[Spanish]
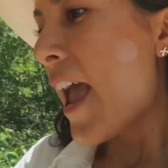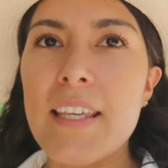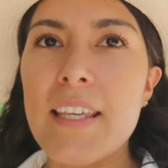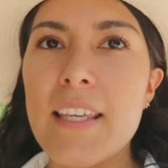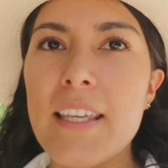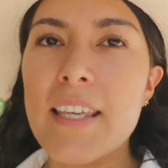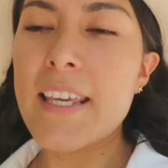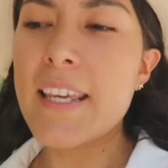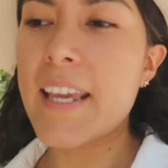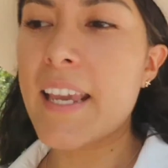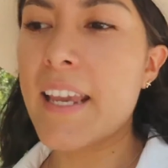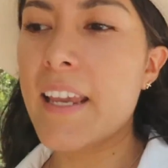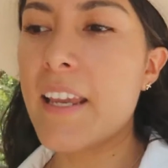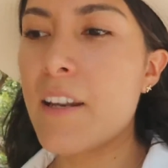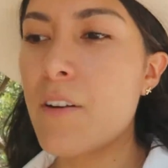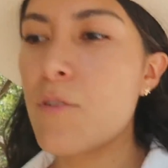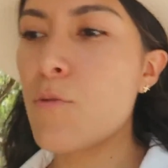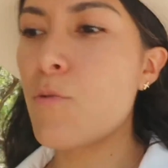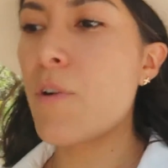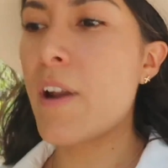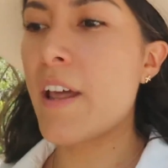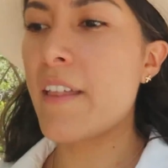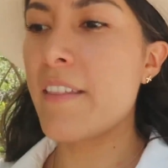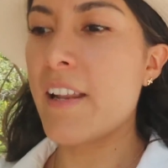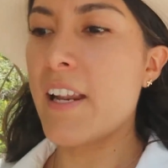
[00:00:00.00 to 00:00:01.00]
Y en
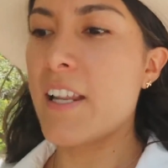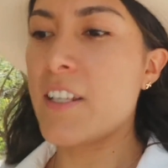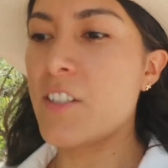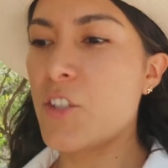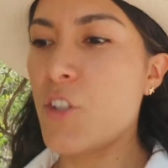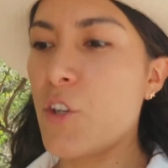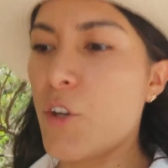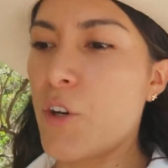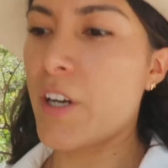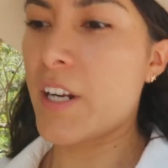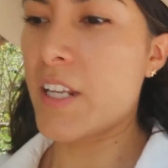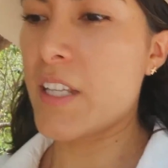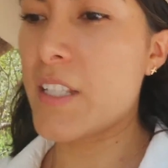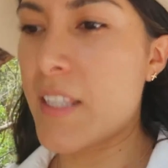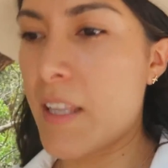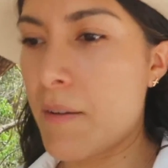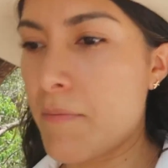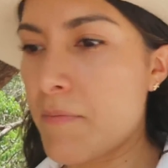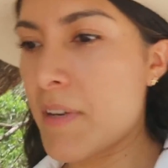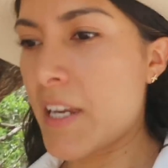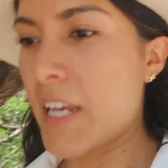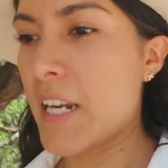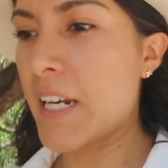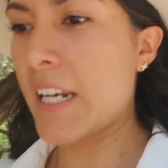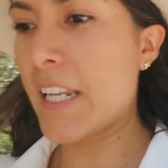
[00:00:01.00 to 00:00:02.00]
una de las torres
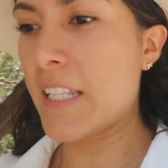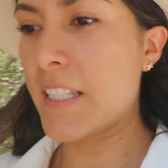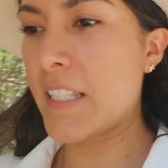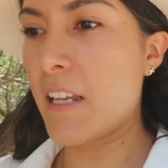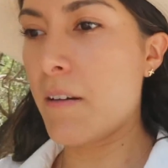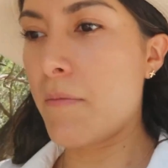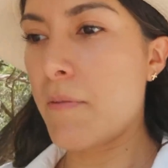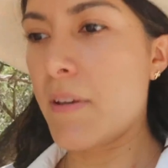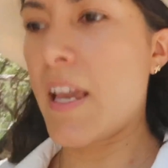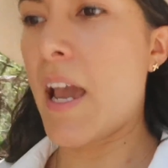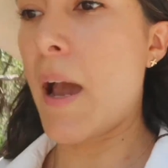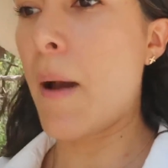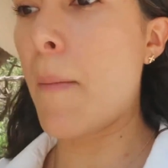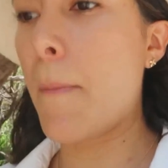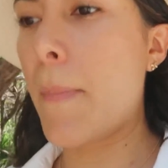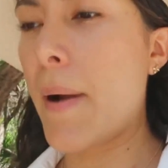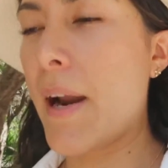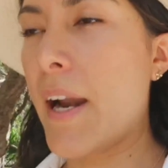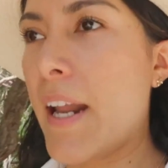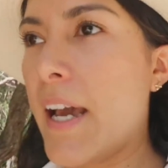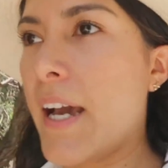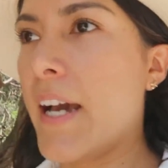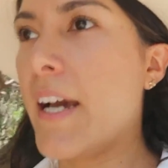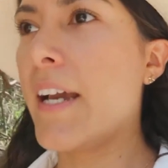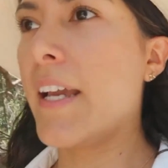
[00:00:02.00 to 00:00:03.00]
también les servía
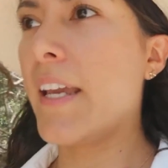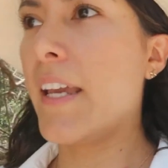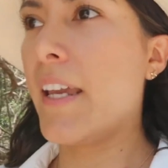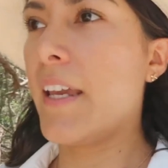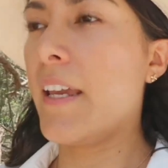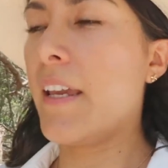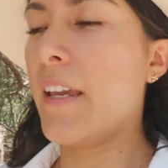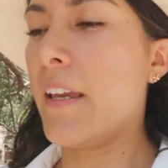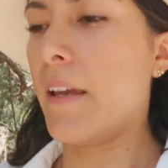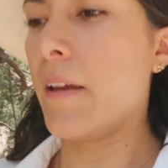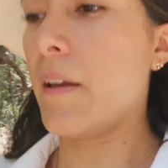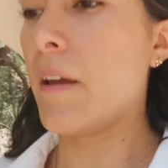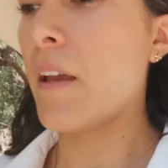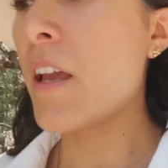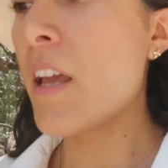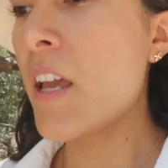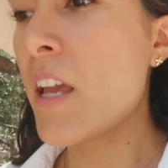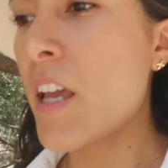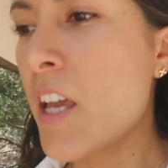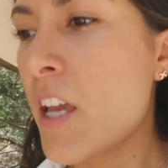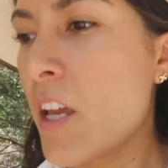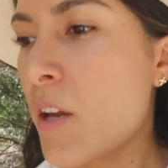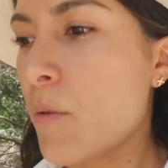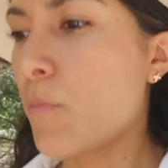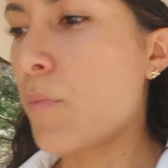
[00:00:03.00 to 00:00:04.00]
para... Eh,
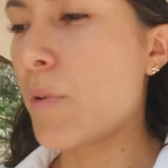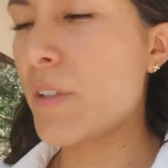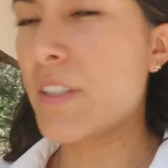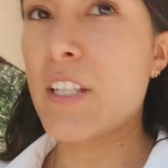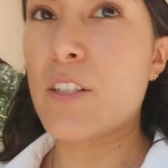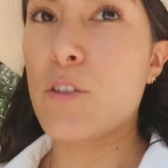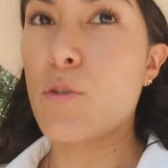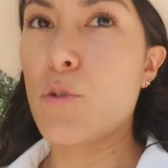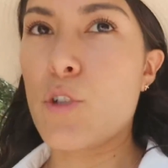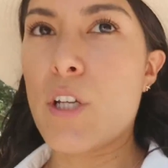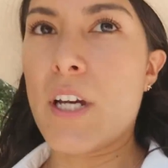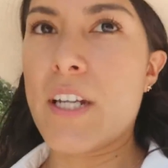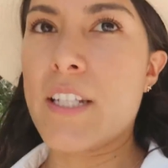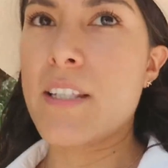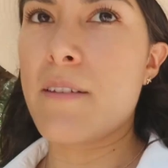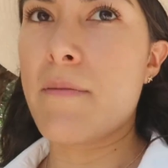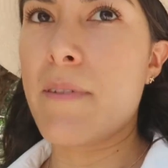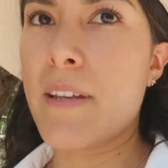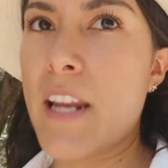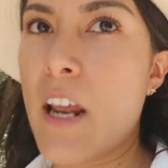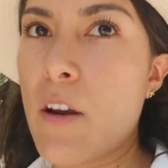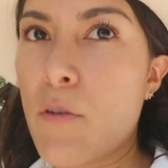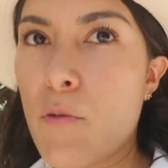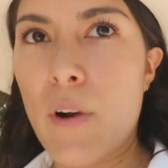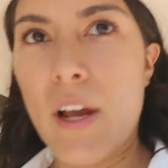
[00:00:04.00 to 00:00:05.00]
pues escuchar si
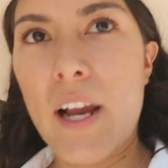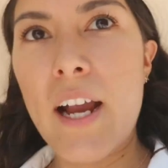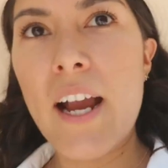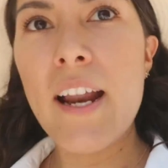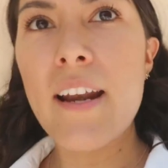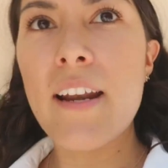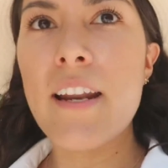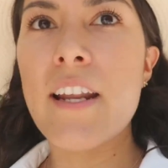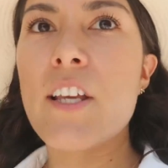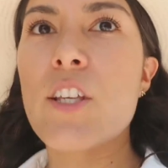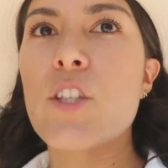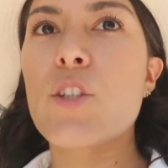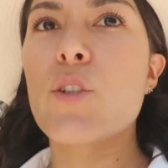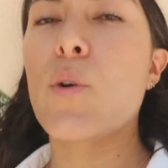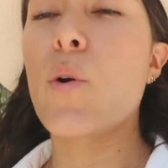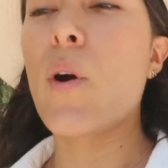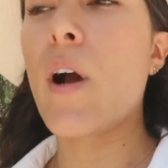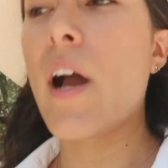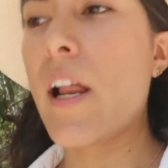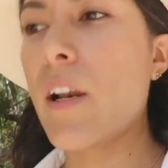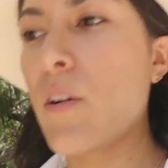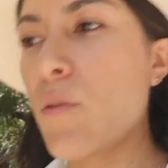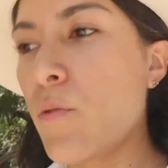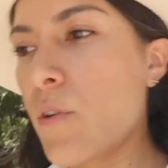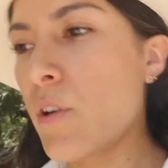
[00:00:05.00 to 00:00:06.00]
venían huracanes o
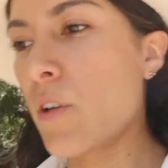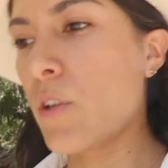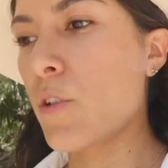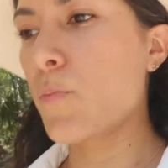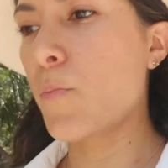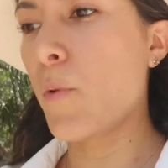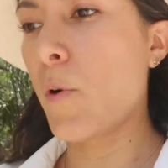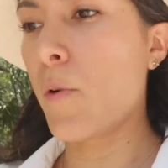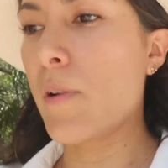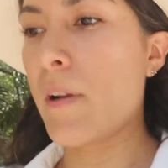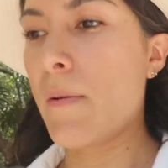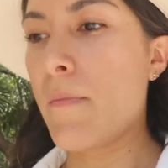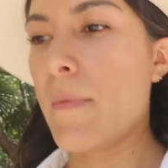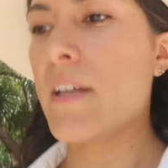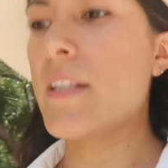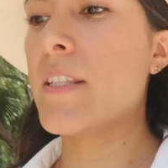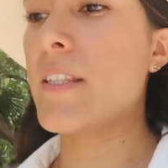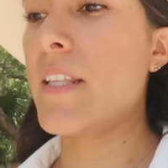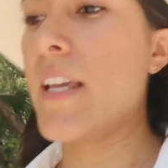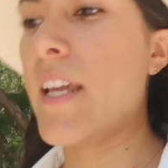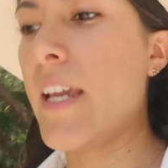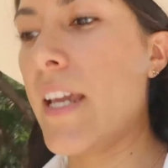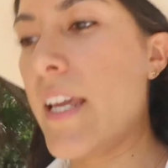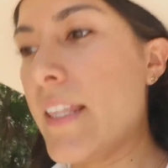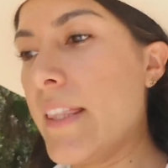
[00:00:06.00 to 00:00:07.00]
algunos
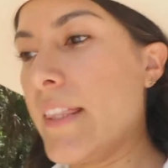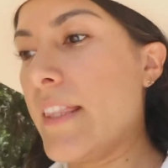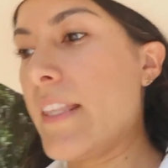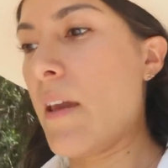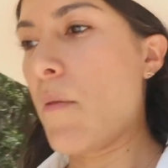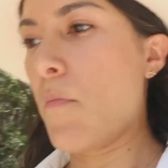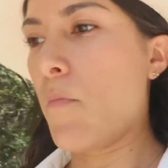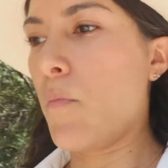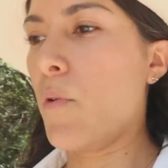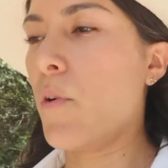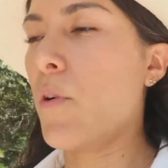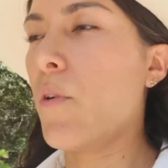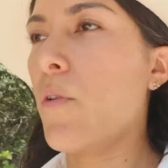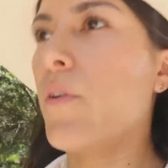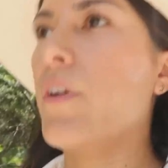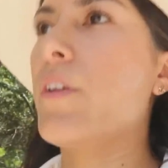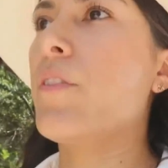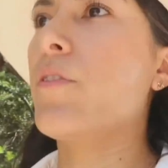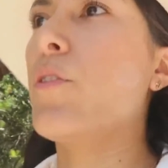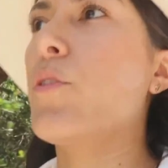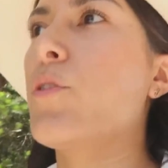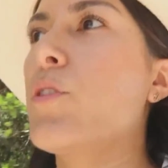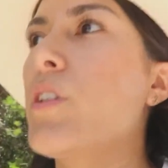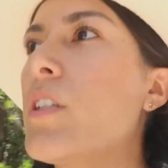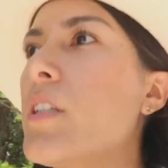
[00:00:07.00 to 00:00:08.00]
problemas de tiempo, ¿no?
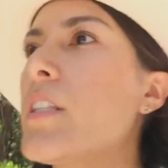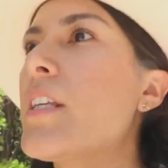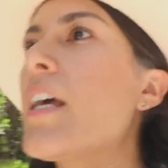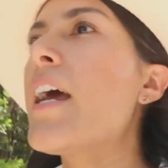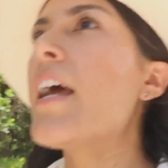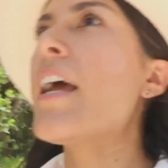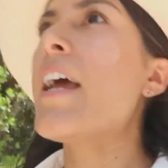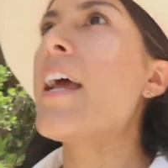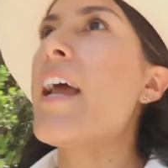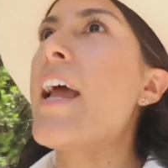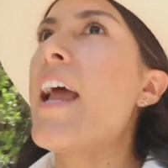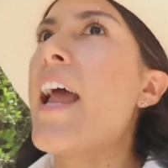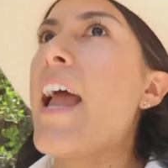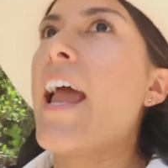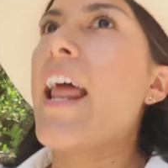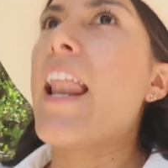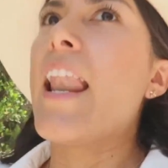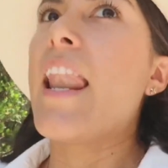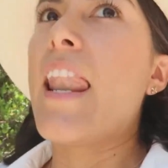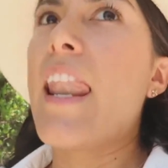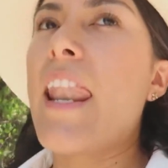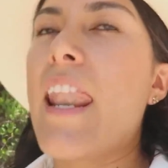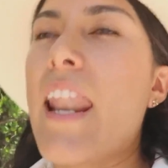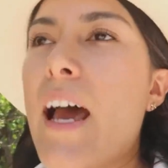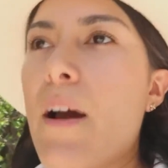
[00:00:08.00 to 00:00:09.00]
Entonces
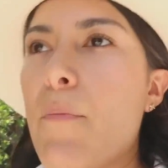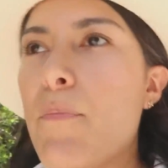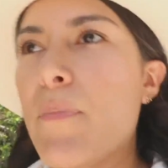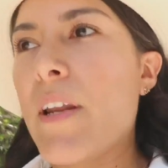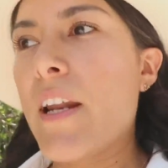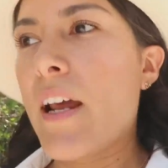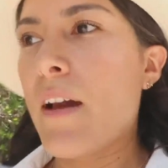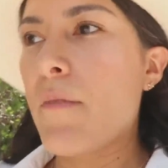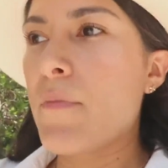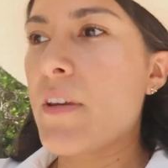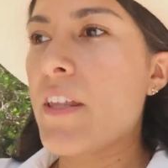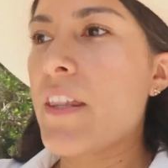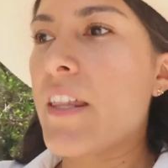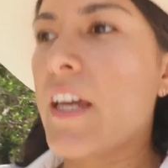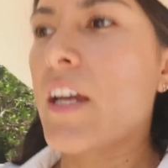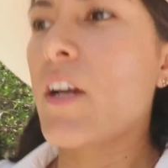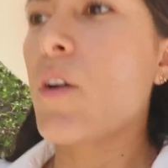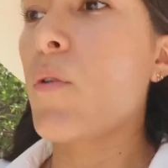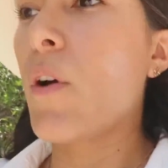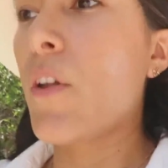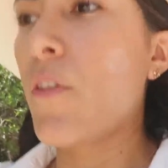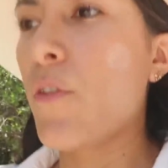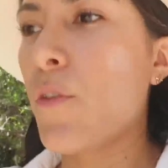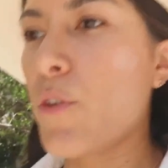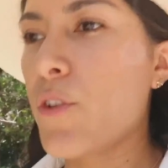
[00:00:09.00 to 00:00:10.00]
la pirámide
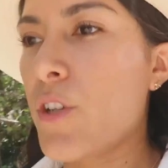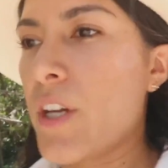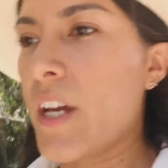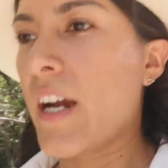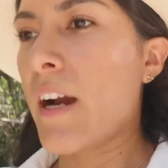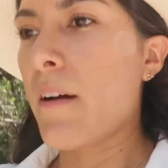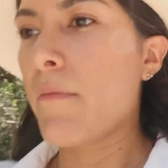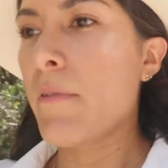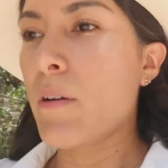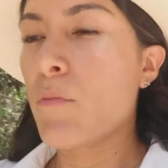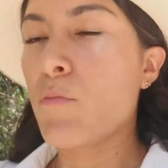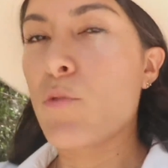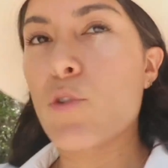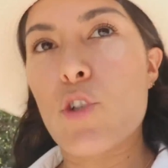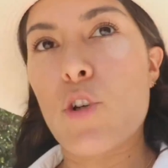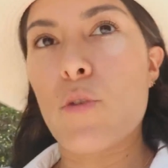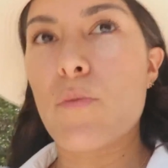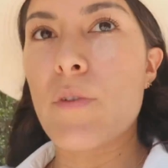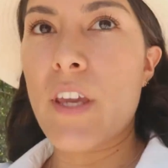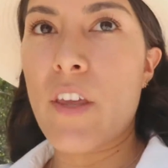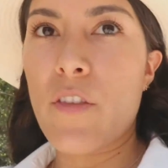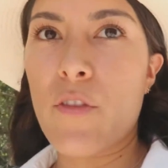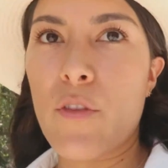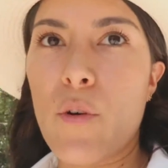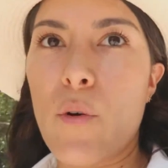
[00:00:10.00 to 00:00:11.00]
cuando llega a haber mucho
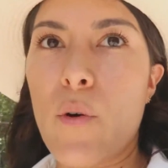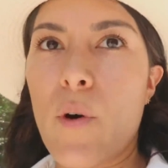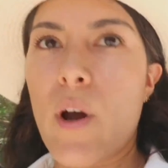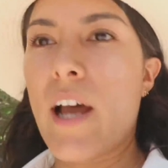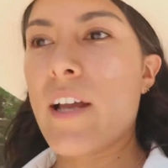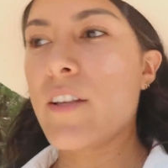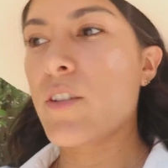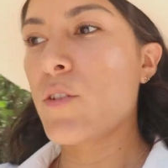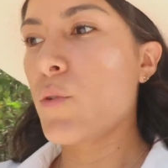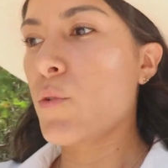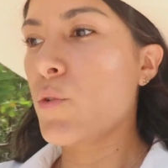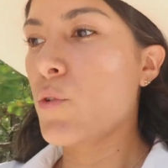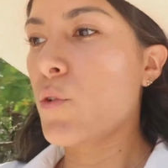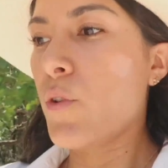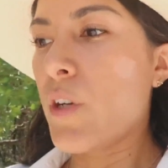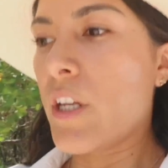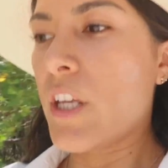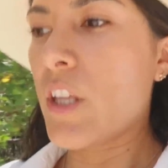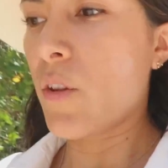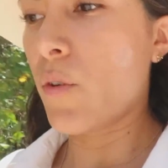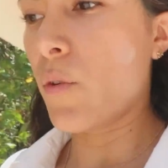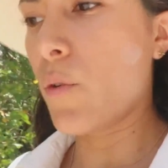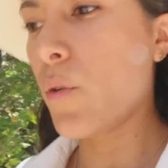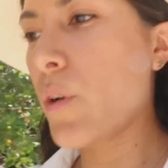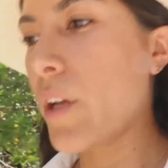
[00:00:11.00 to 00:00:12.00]
viento hace un
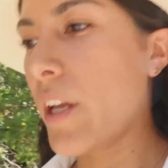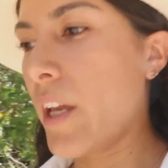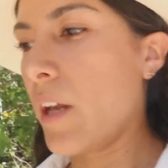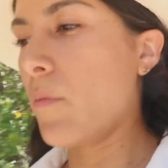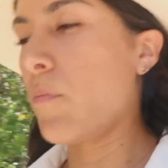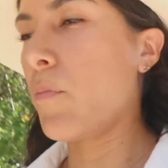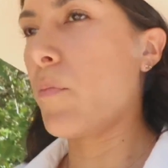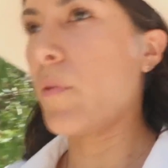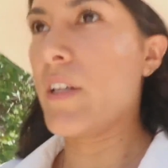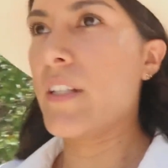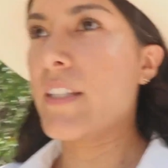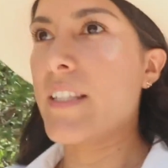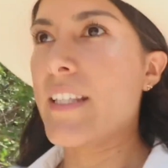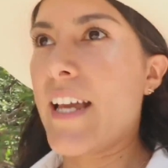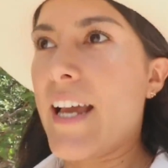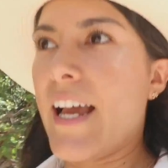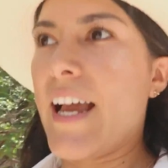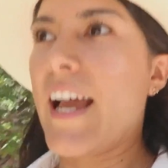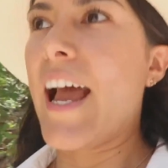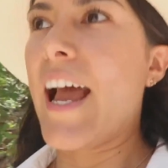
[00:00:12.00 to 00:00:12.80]
sonido que pues